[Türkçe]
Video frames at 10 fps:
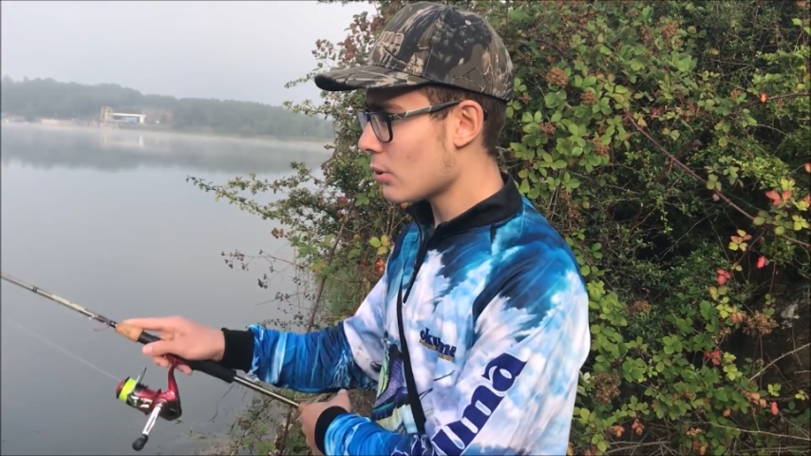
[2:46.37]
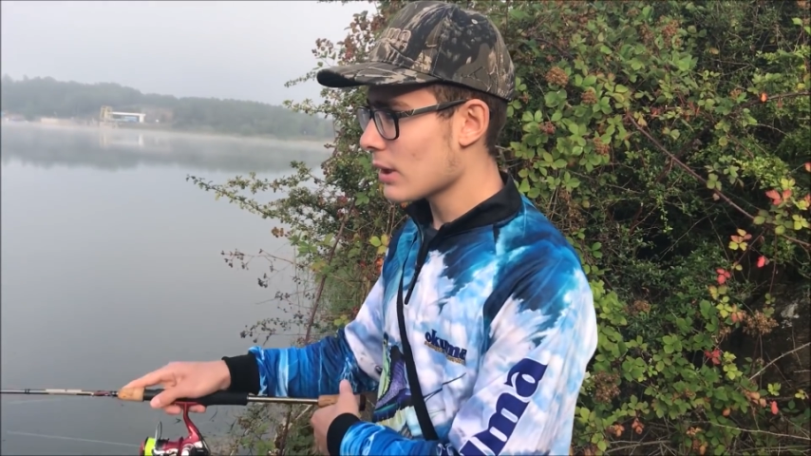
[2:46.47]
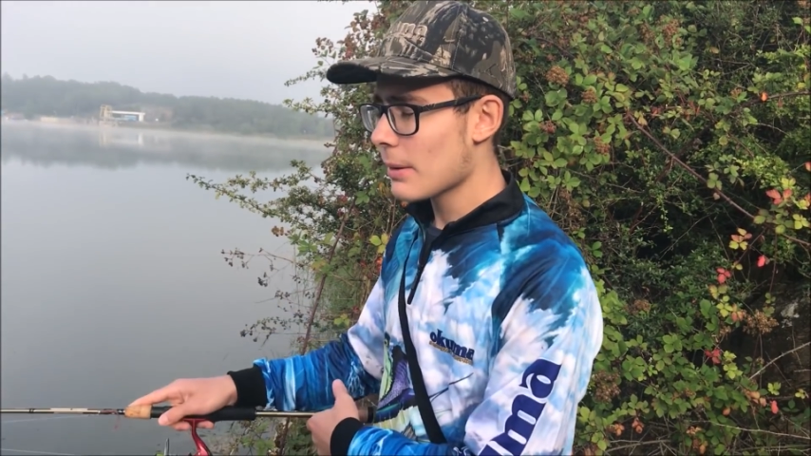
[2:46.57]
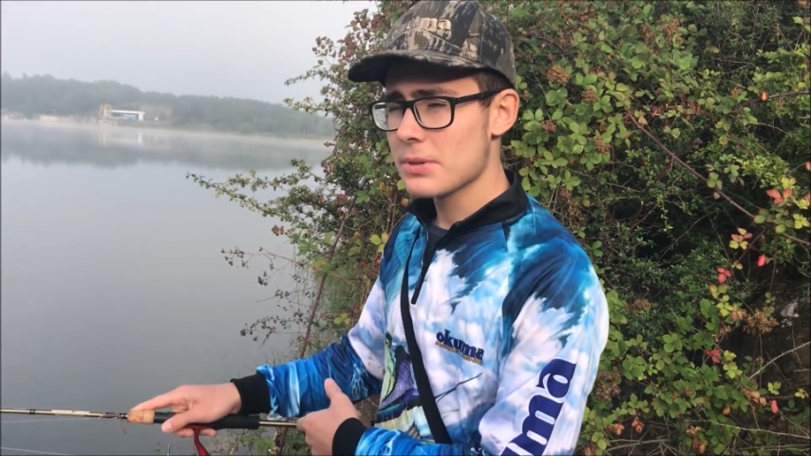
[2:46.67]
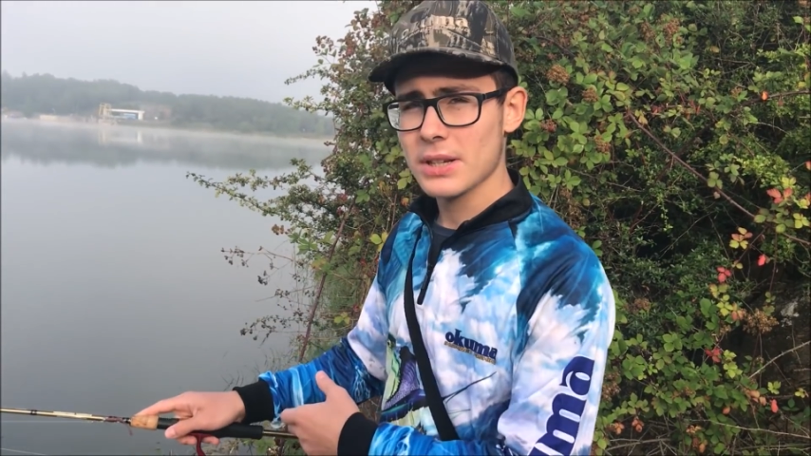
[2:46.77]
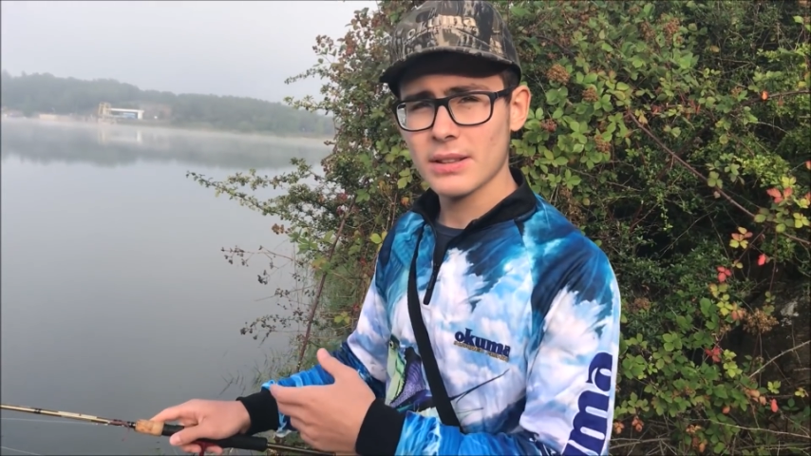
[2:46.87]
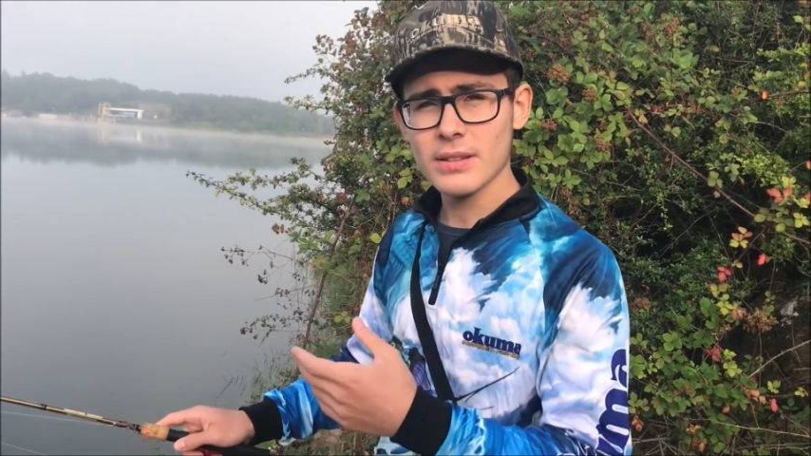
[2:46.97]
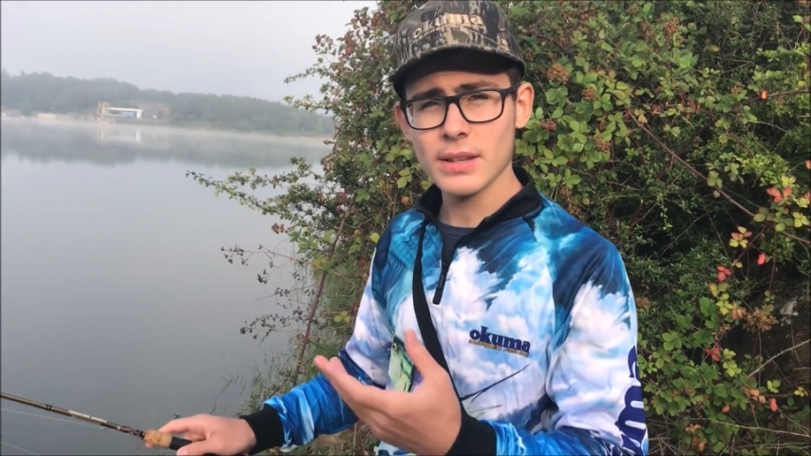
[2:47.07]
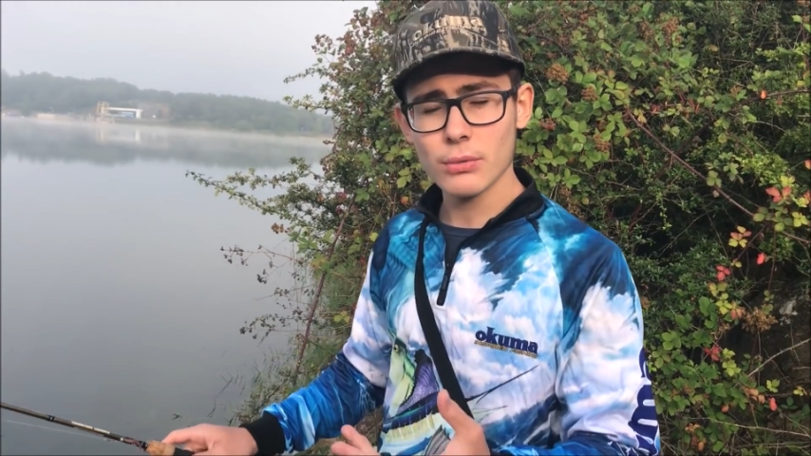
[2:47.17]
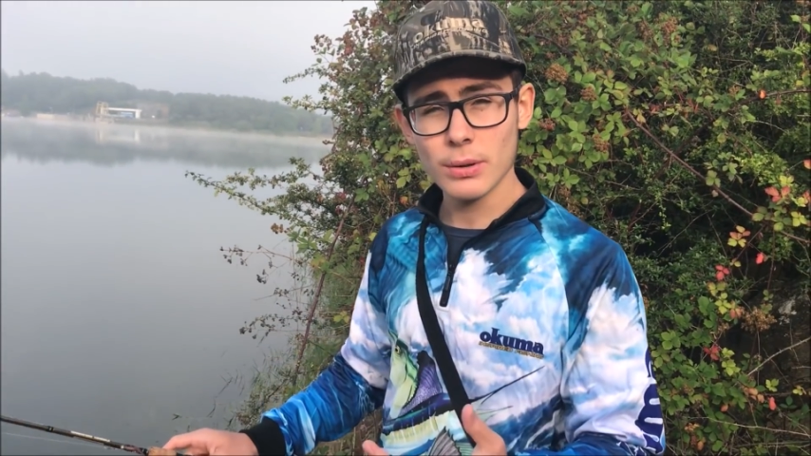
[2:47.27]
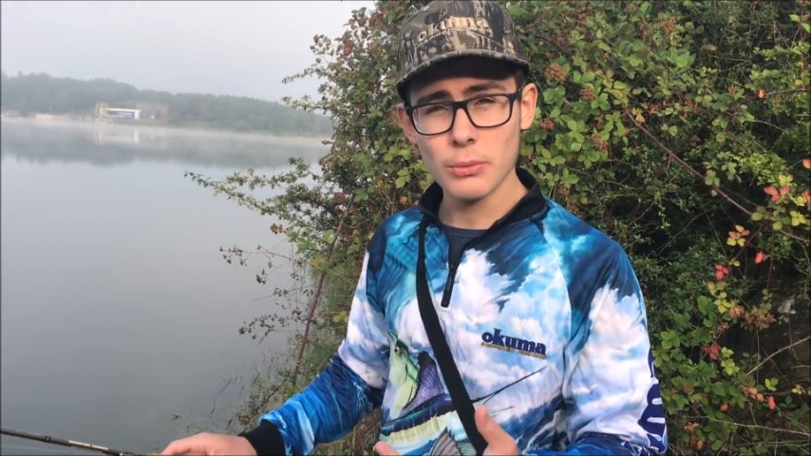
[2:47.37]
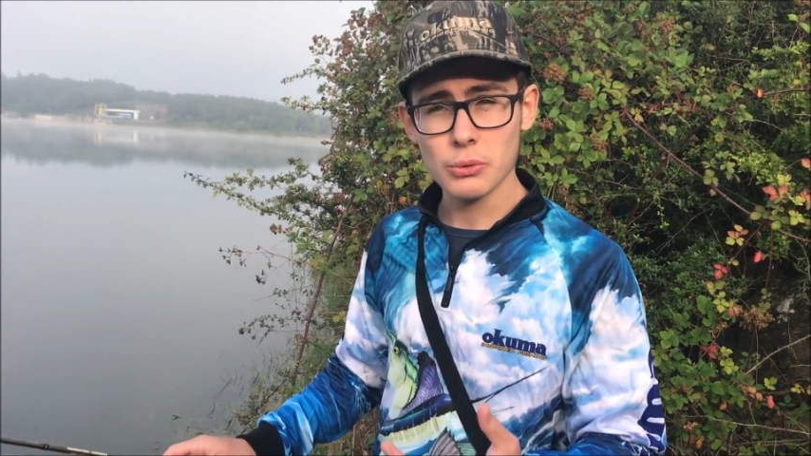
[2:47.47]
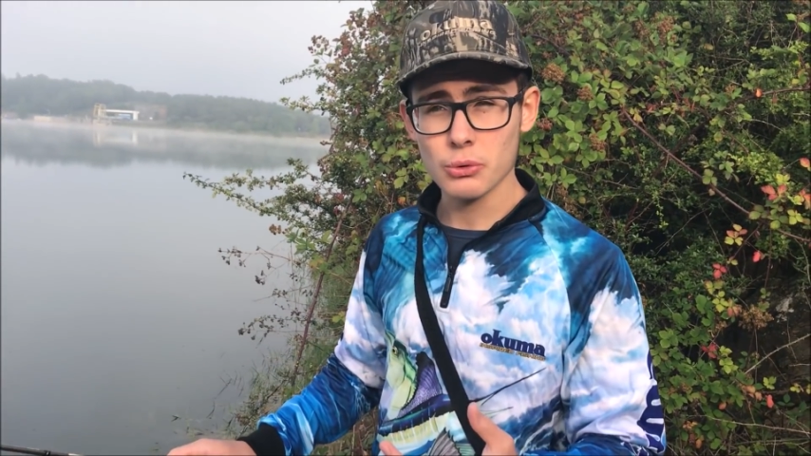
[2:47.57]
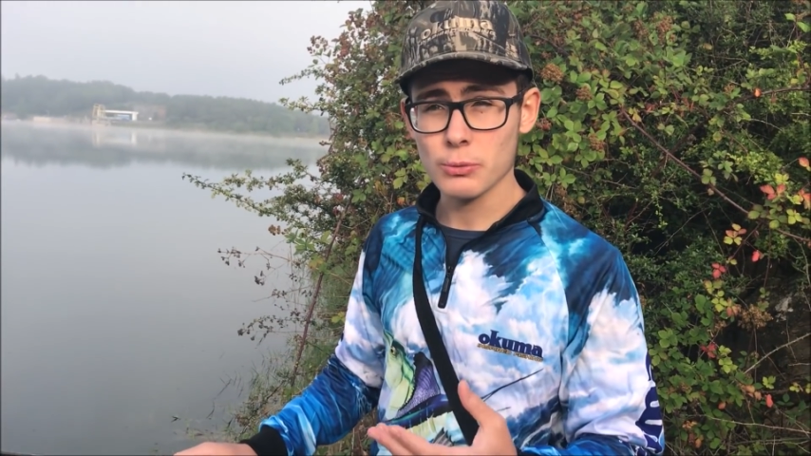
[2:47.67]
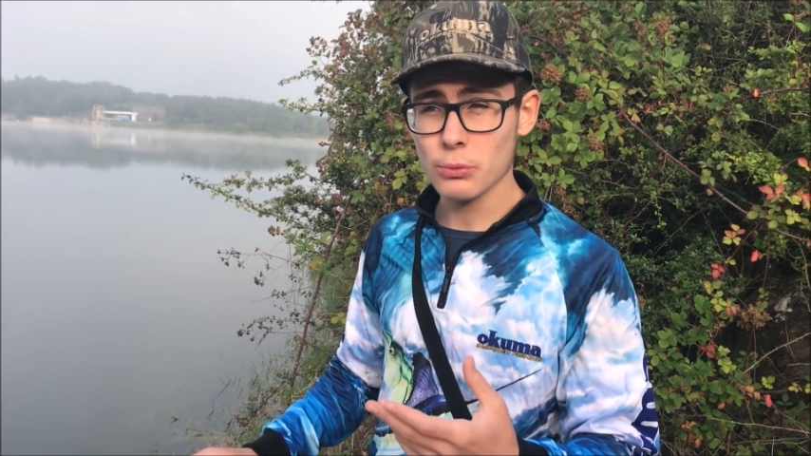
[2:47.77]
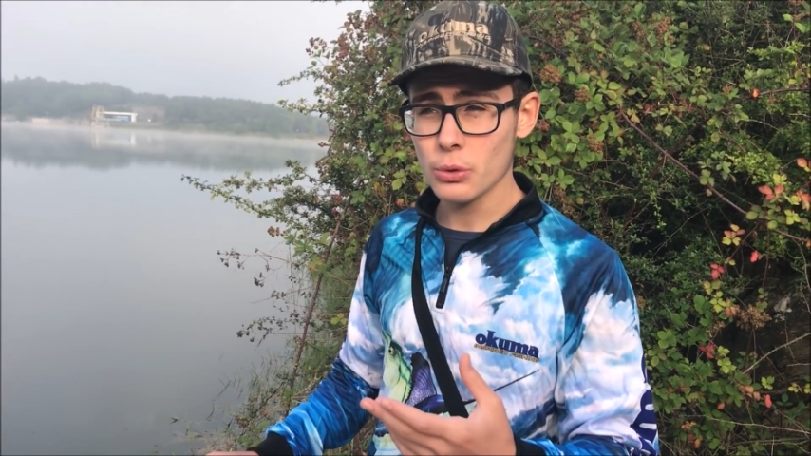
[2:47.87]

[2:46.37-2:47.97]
kolay bir şekilde savuramıyorsunuz.